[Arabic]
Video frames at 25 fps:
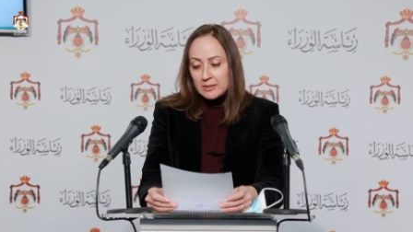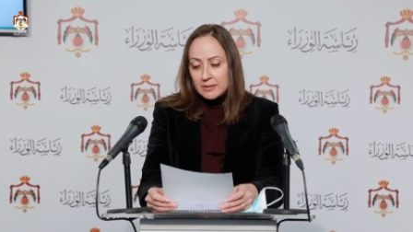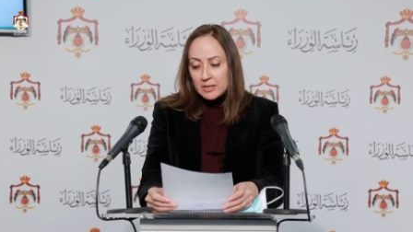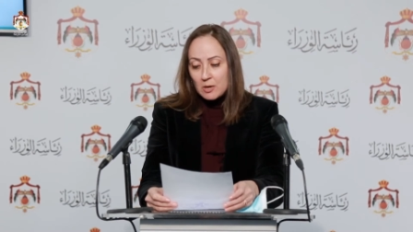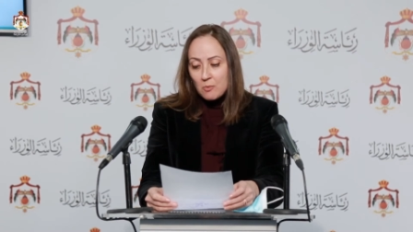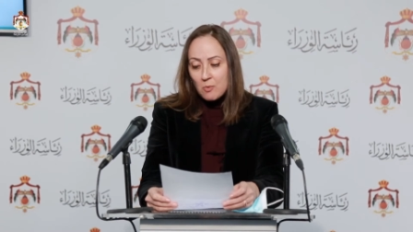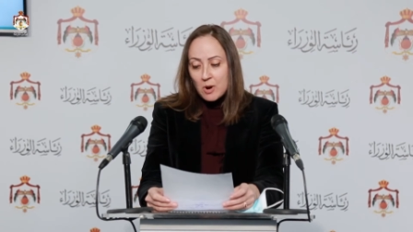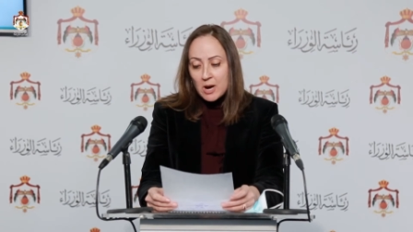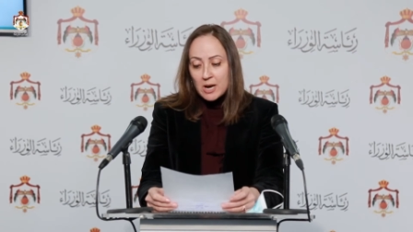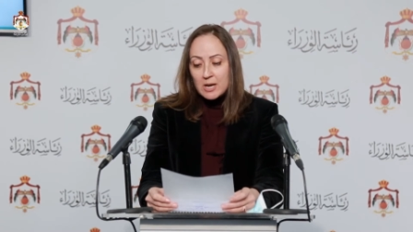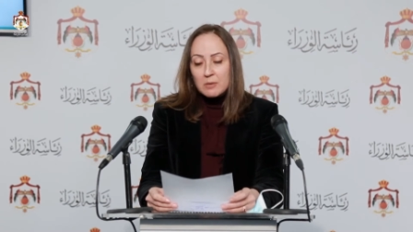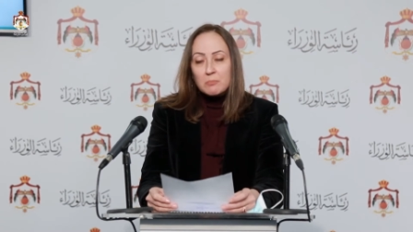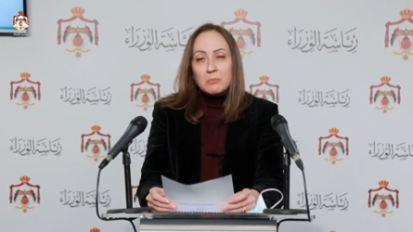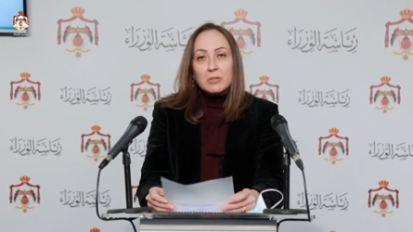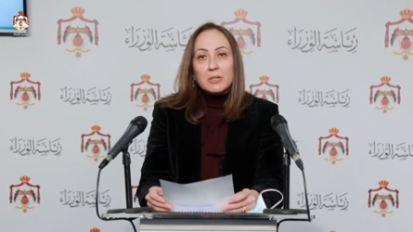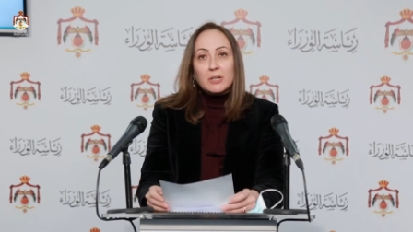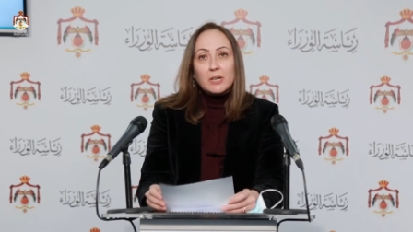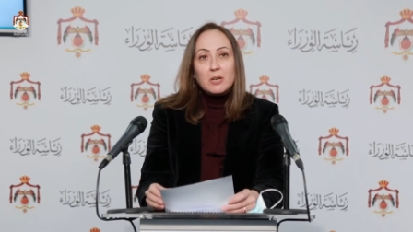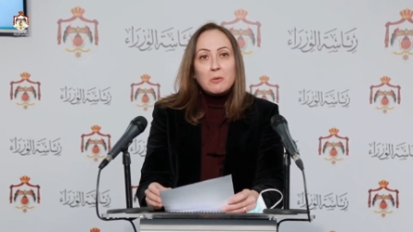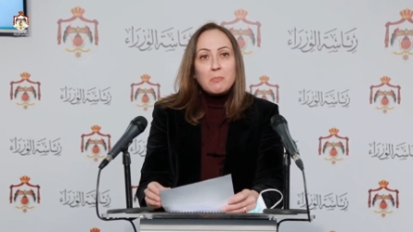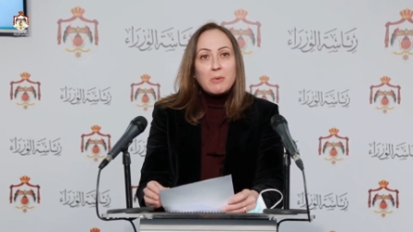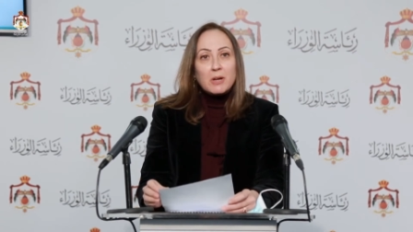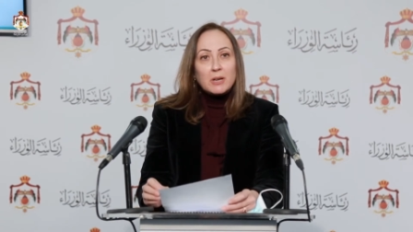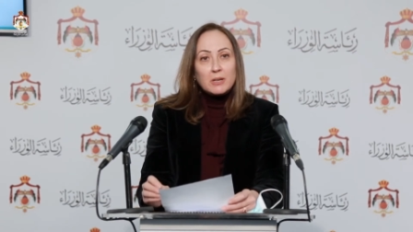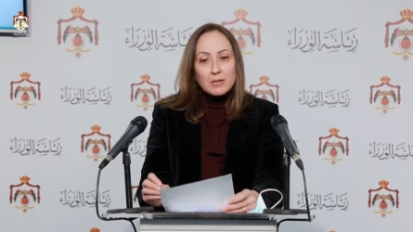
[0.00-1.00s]
سواء من
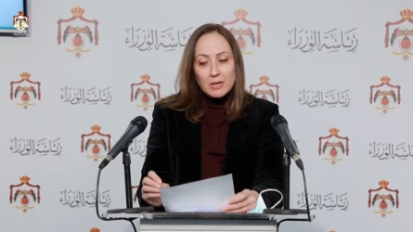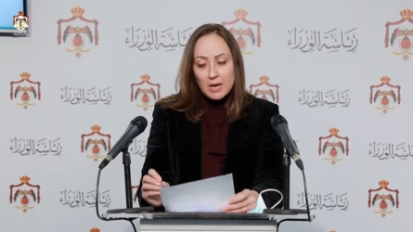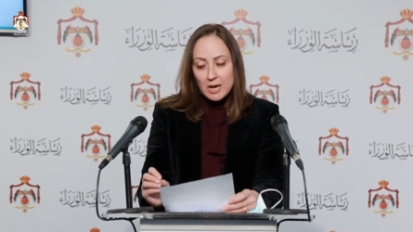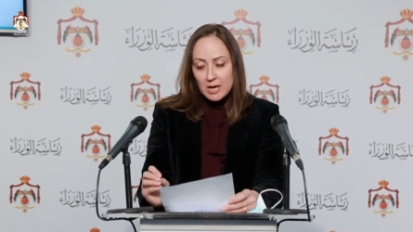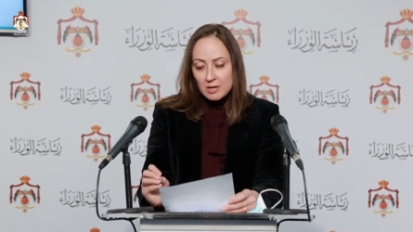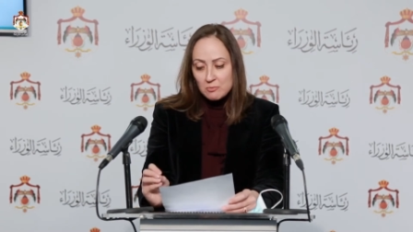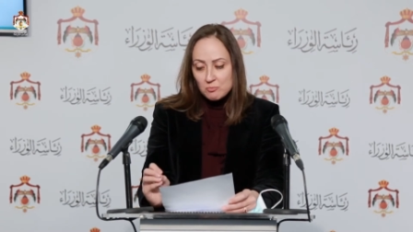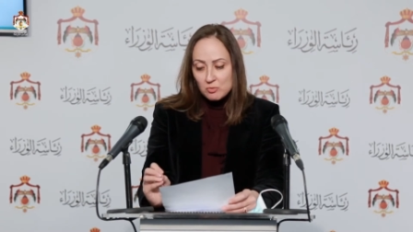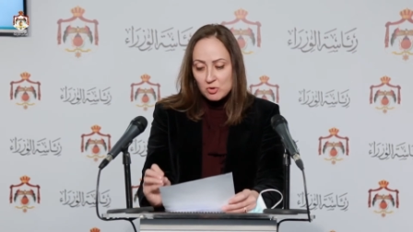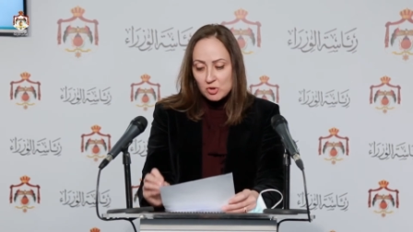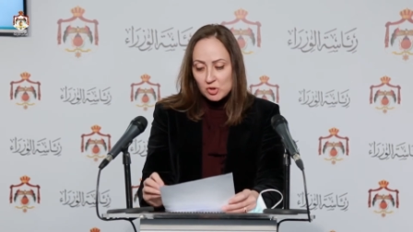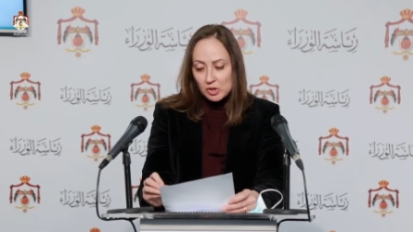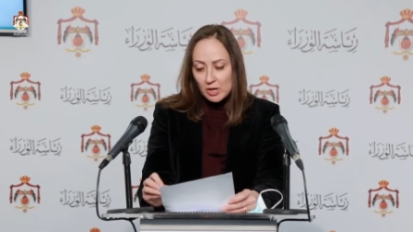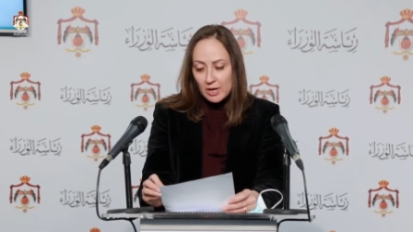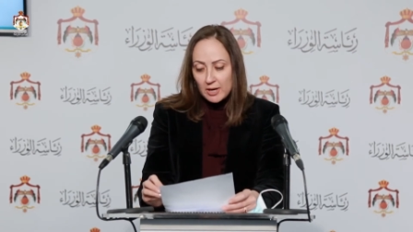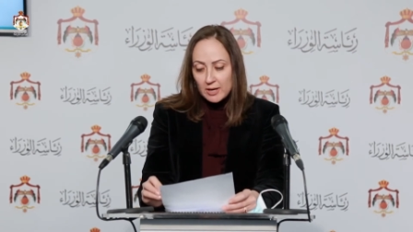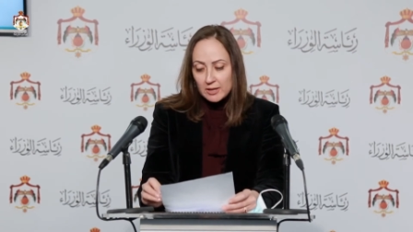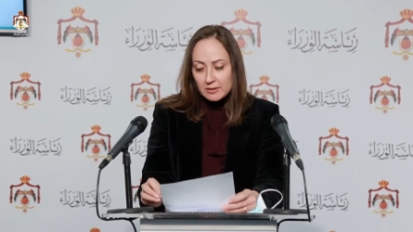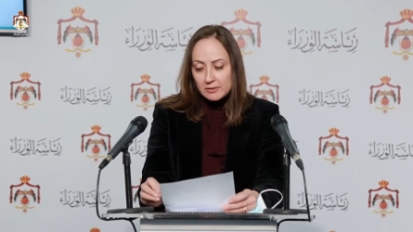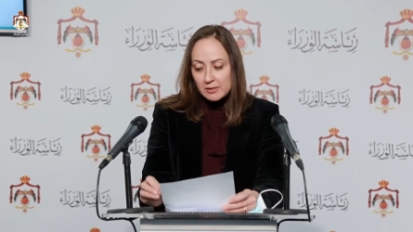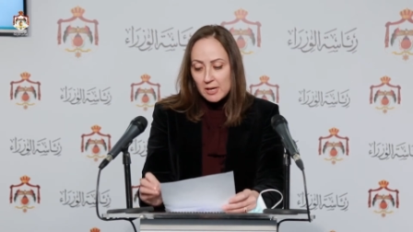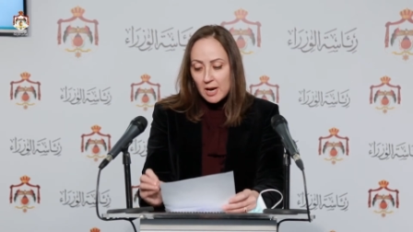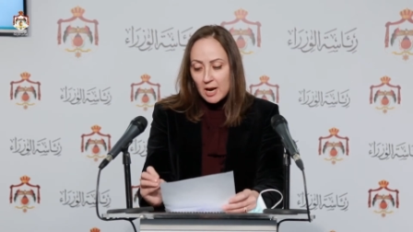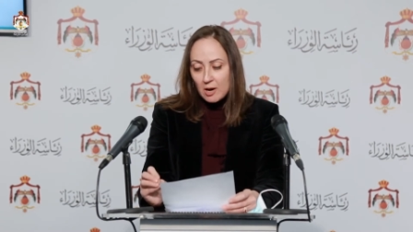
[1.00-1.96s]
قبل المنشآت